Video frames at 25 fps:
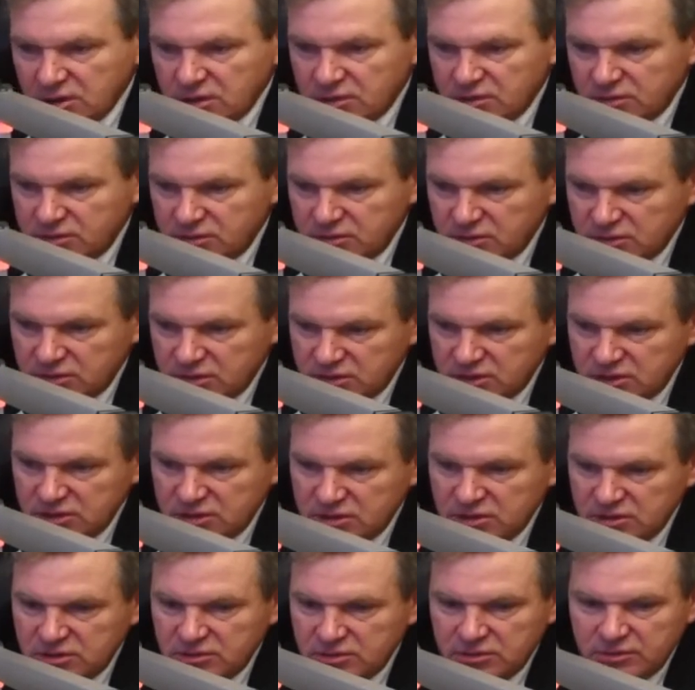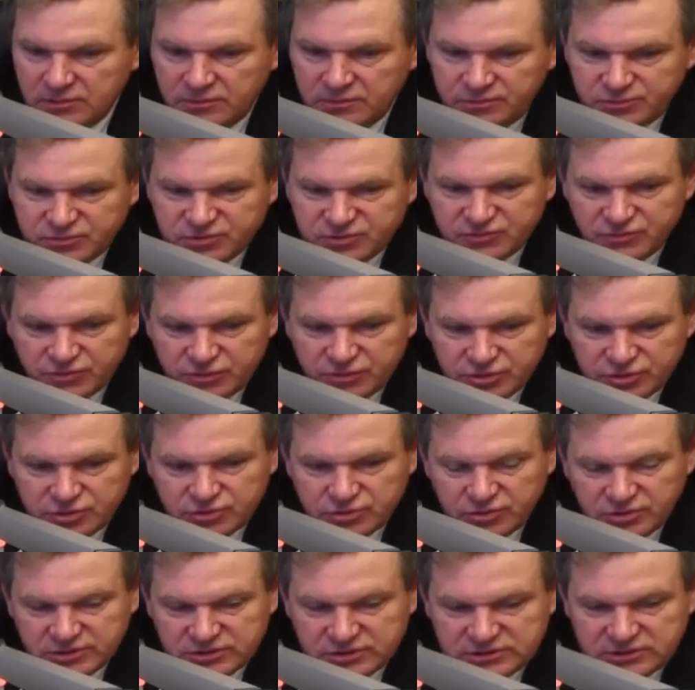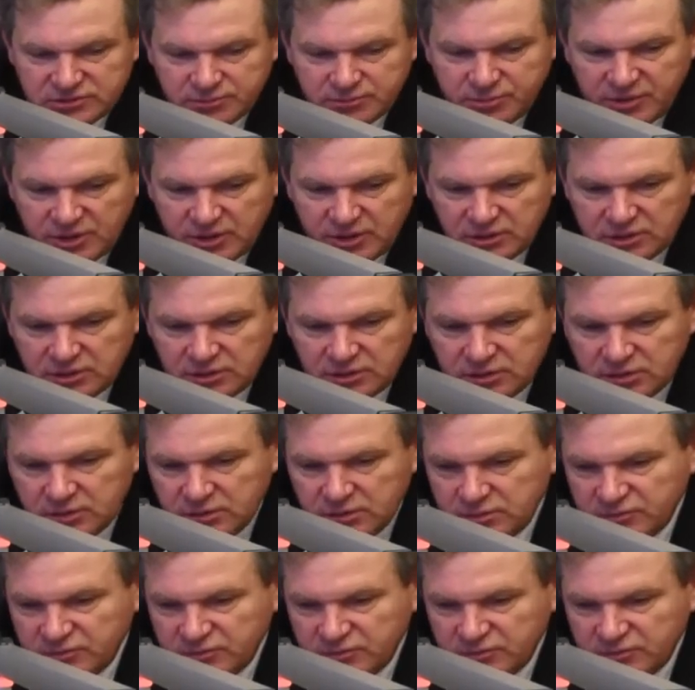i, e, i przewodniczący pan, e,